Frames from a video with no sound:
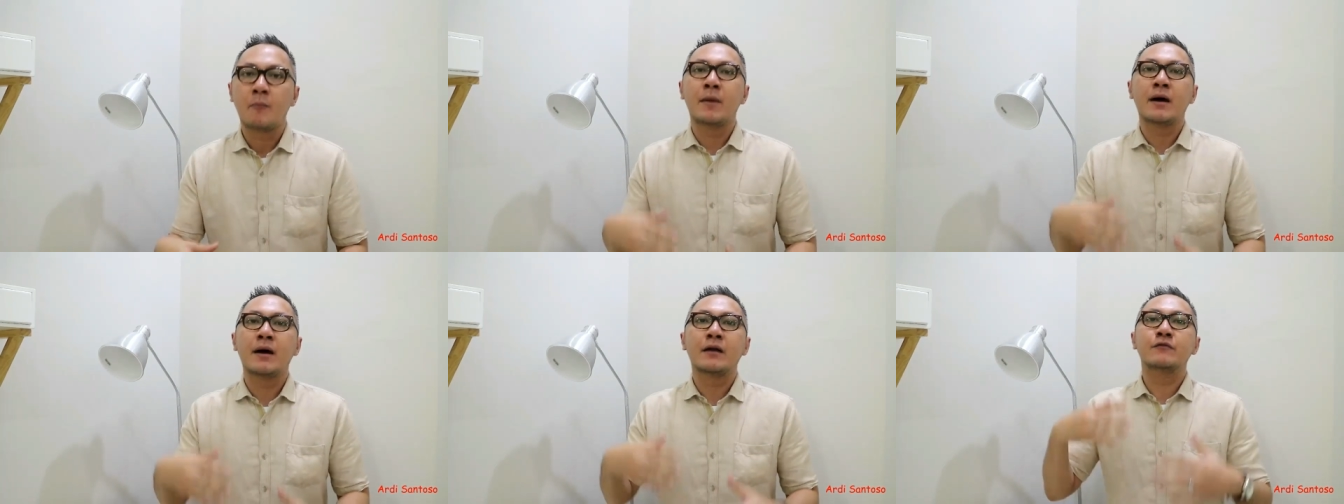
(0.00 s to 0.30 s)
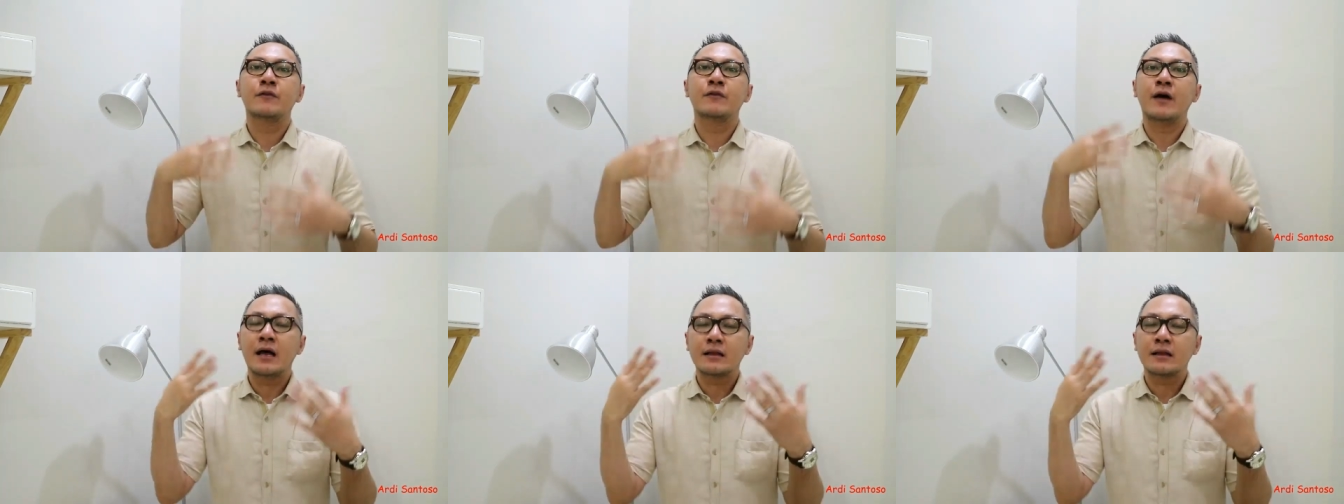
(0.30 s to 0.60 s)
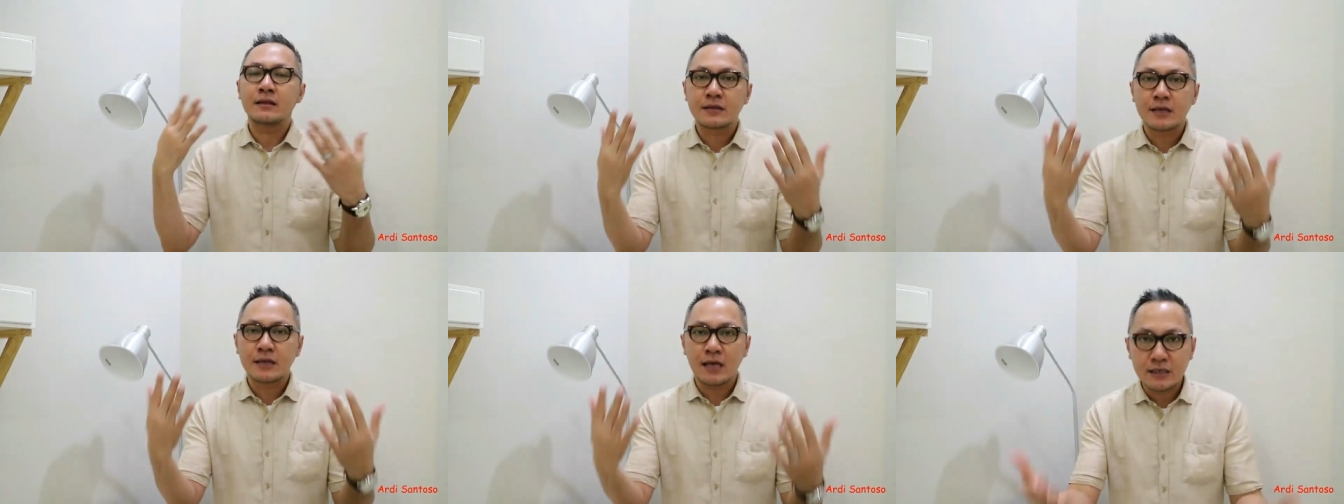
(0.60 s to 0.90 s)

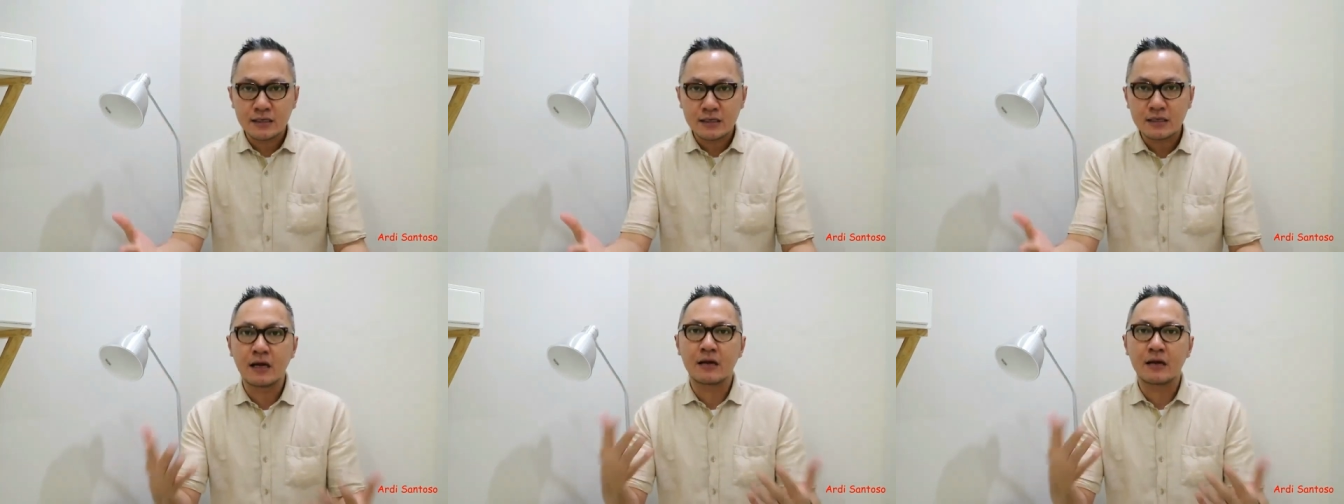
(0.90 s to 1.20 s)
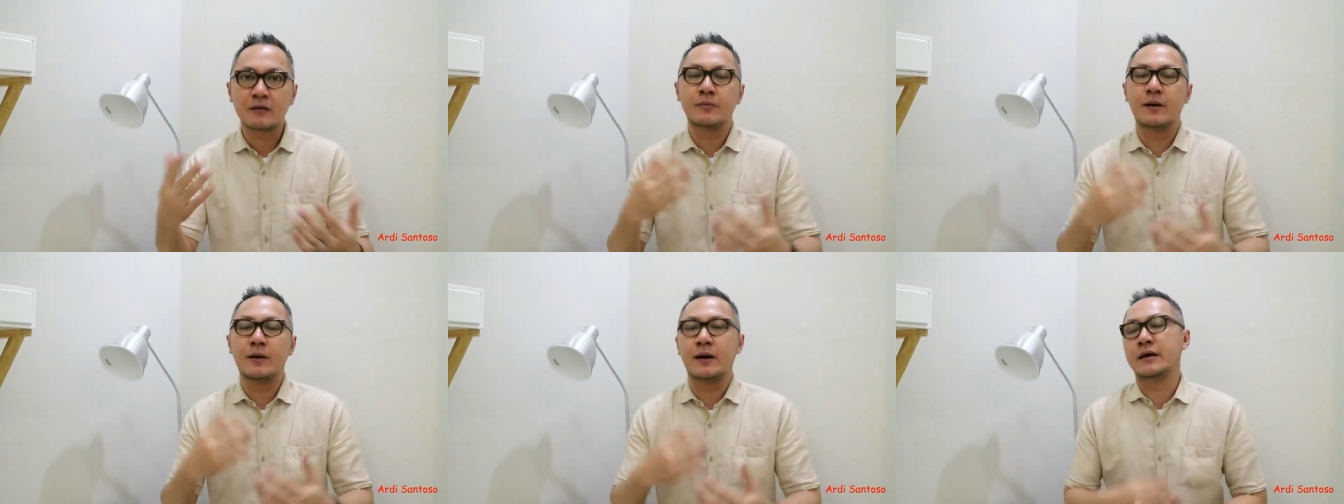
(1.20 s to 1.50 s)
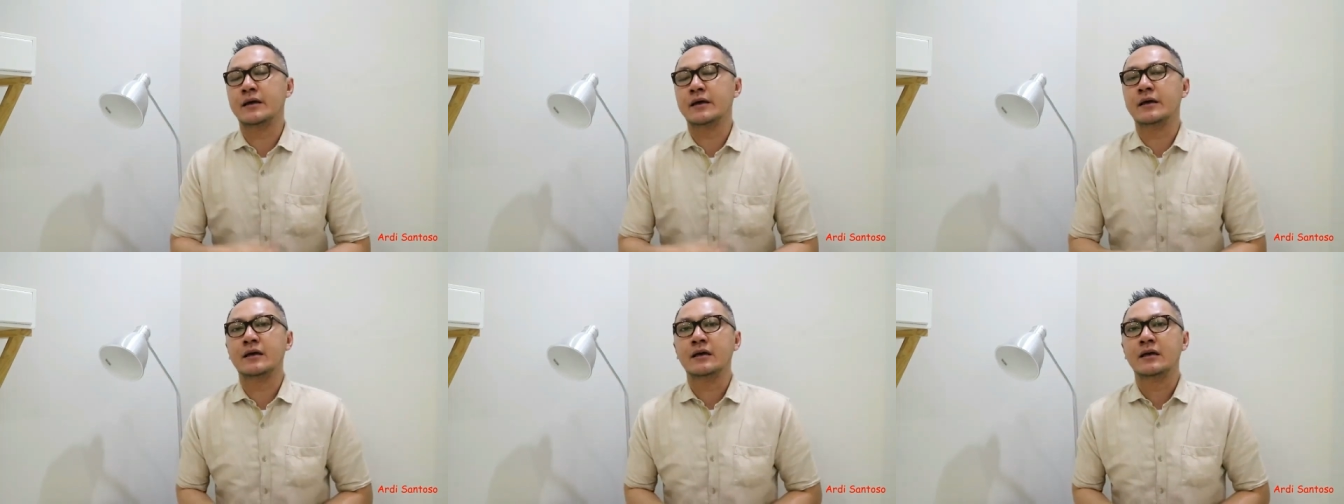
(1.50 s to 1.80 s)
manfaatkan dengan
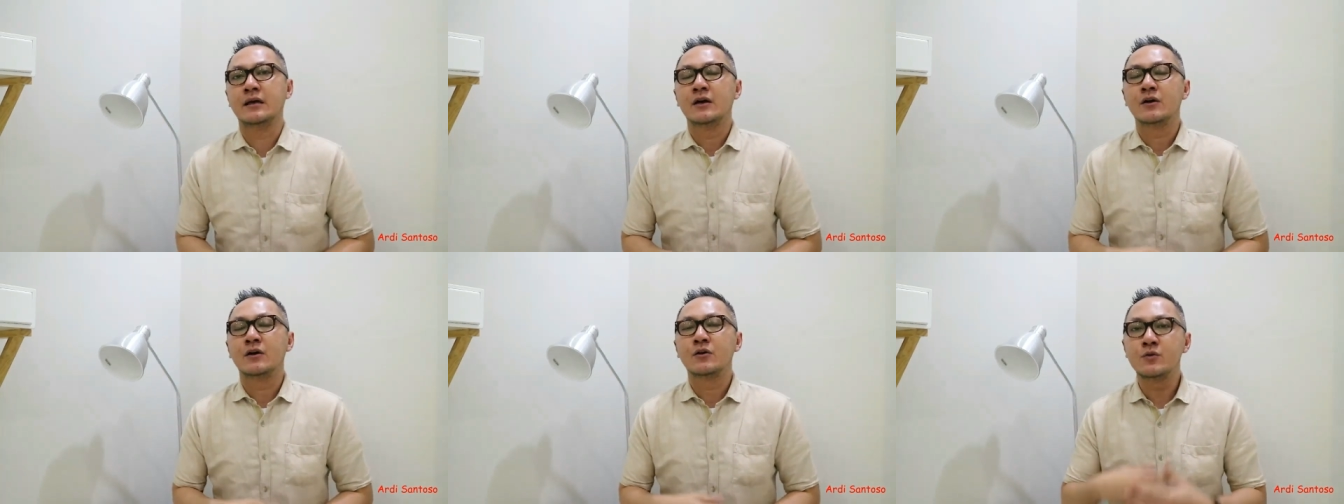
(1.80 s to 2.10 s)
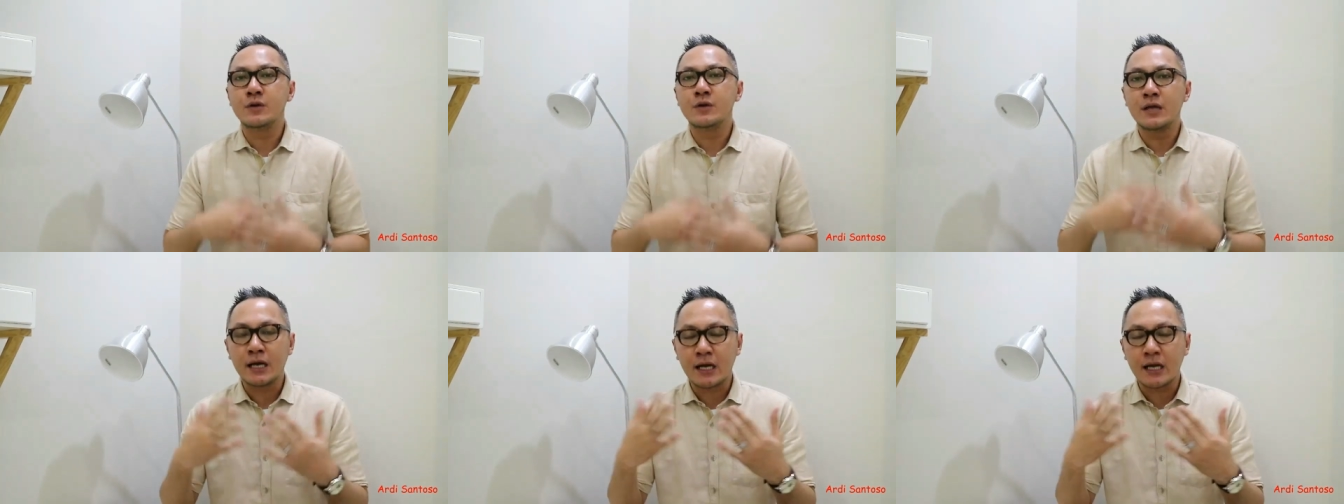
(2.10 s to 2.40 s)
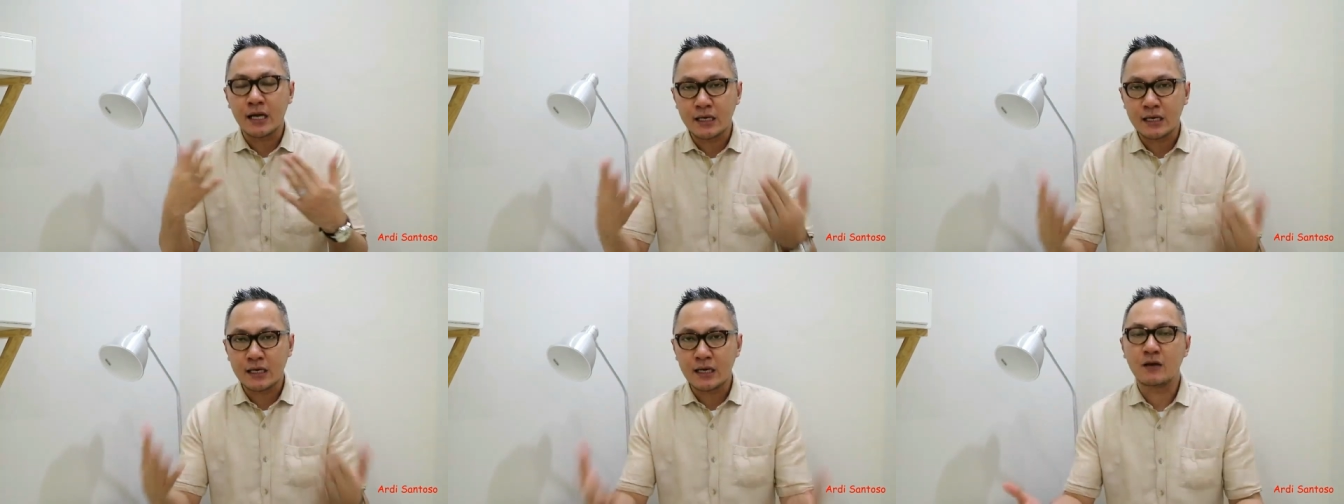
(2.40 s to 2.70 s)
baik
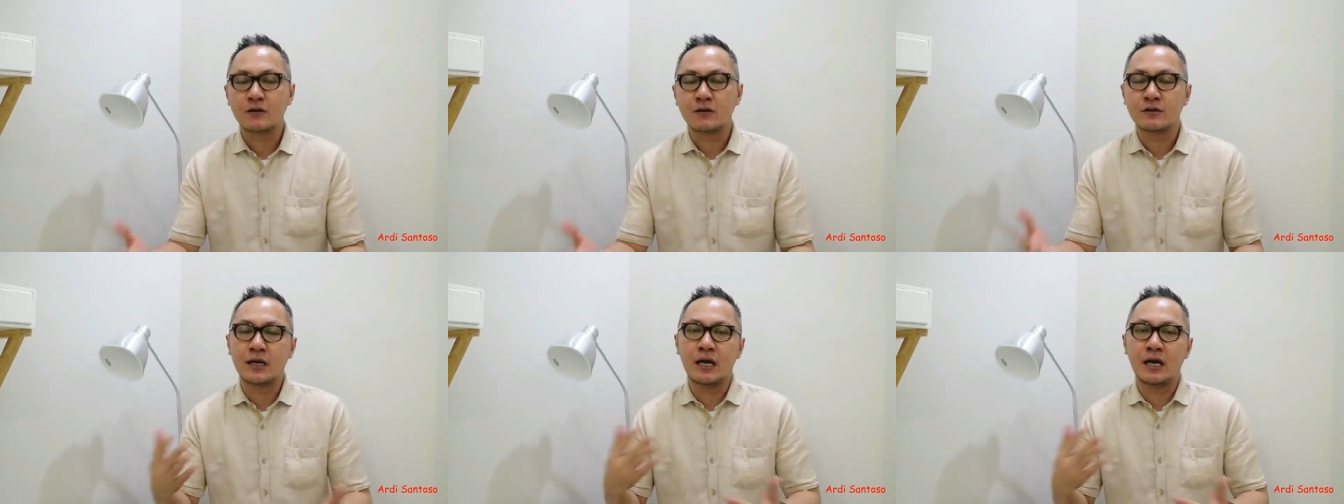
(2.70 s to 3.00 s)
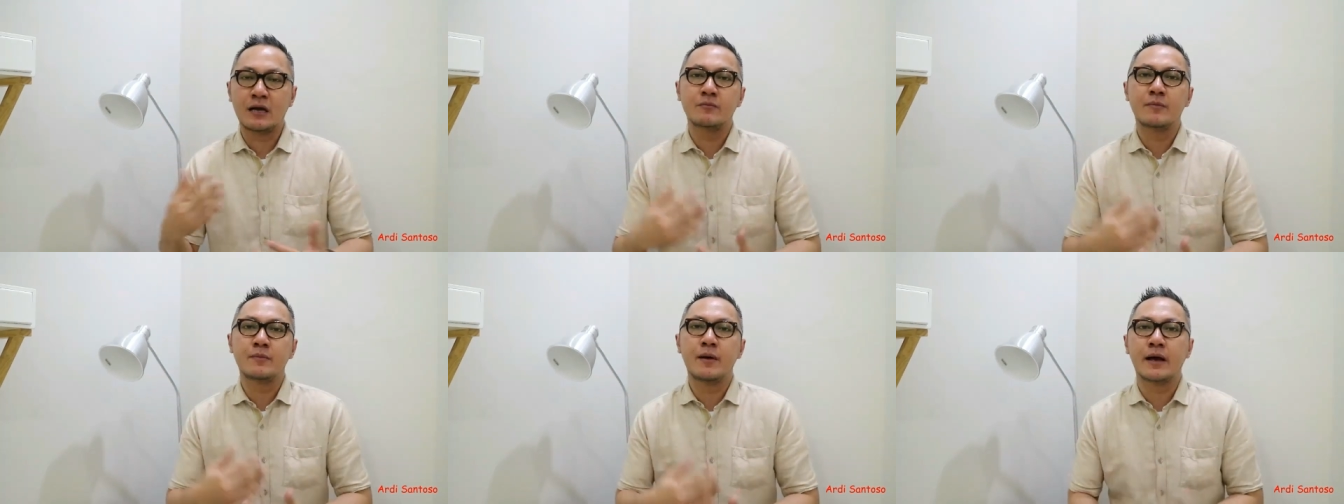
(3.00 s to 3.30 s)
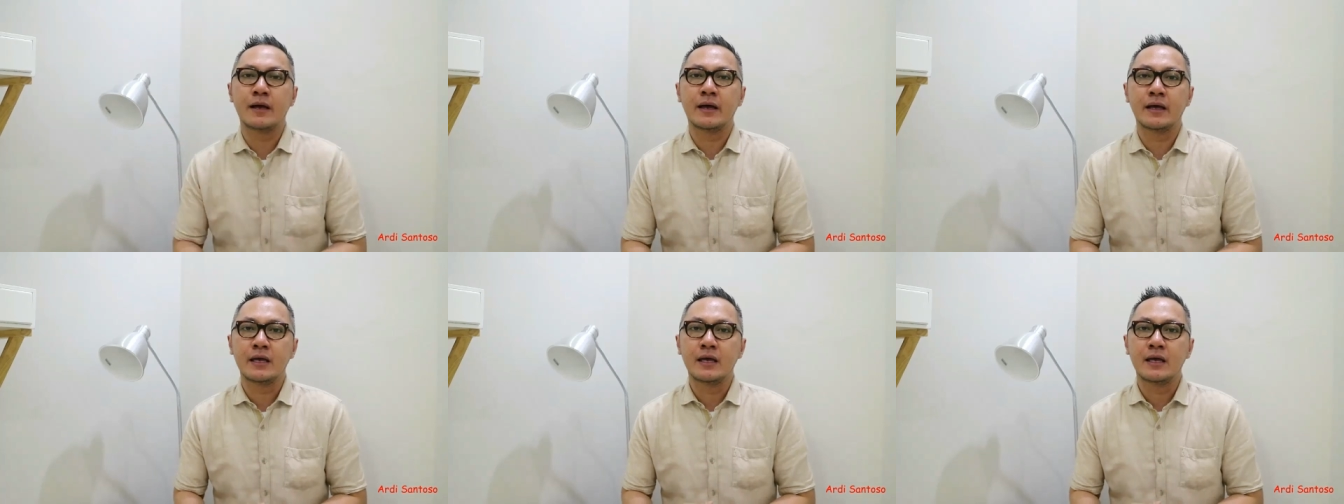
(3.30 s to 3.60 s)
gunakanlah dengan
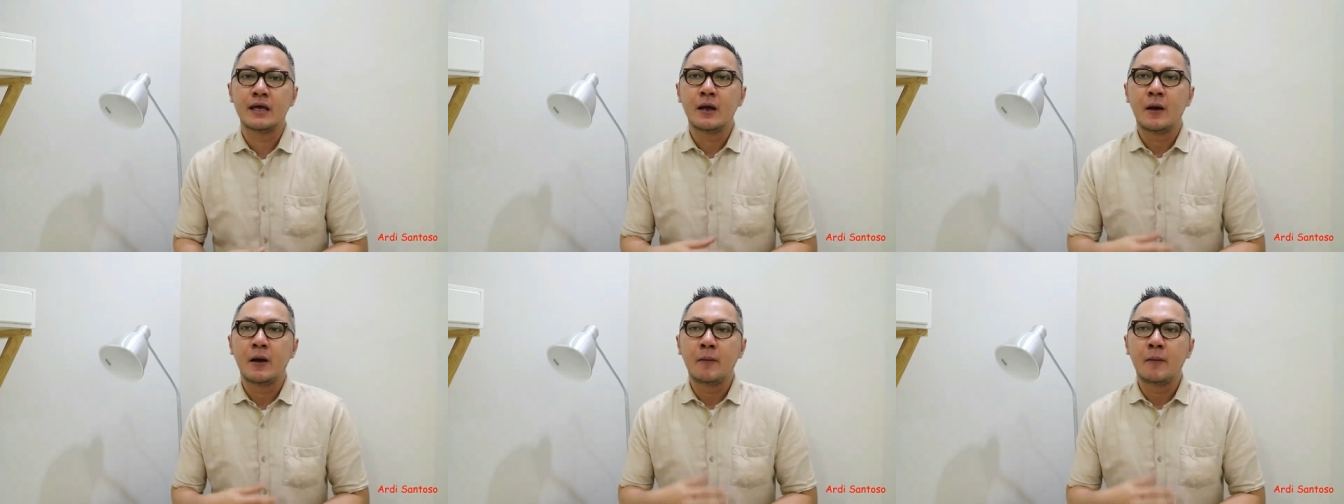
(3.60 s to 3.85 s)
baik.